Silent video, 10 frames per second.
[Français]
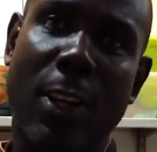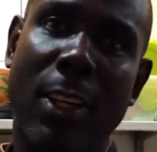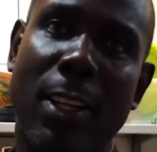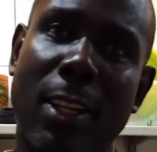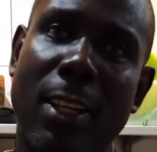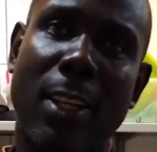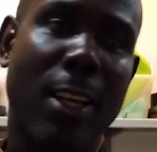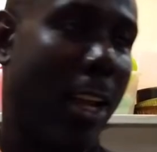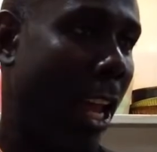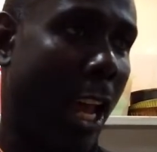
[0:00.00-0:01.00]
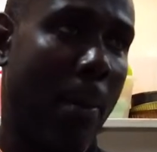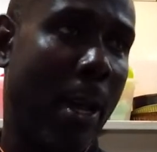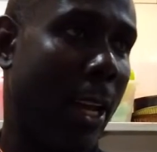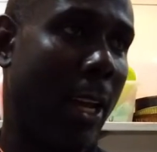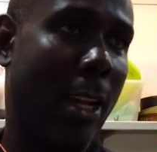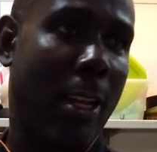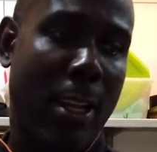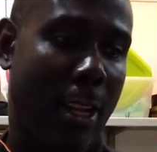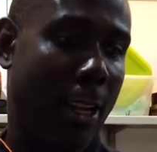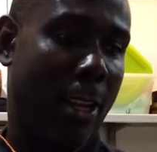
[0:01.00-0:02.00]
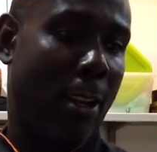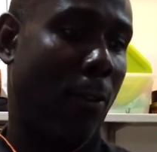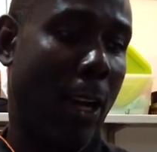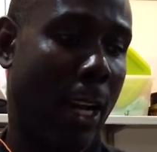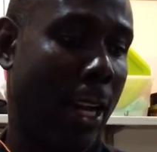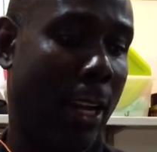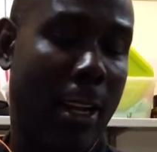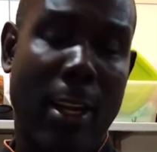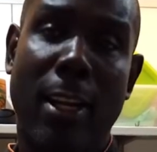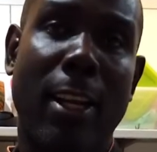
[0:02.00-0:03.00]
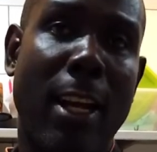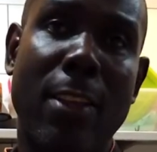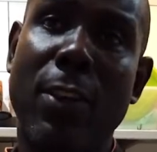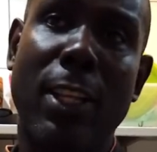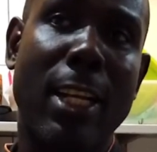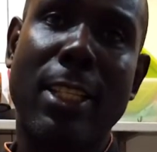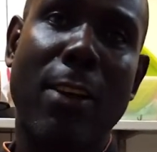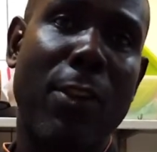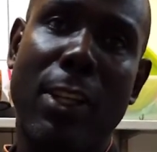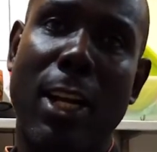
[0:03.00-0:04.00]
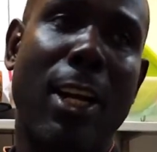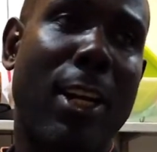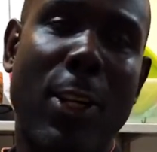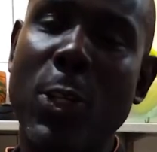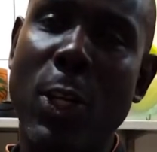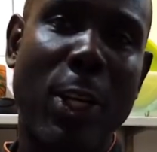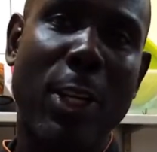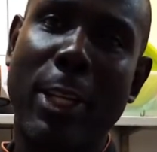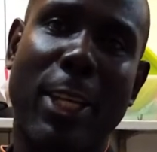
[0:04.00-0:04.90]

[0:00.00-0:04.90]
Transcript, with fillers: Et puis bah si t'as des eh ben, abonnés, euh, ils viendront avec grand plaisir. Hein, les gens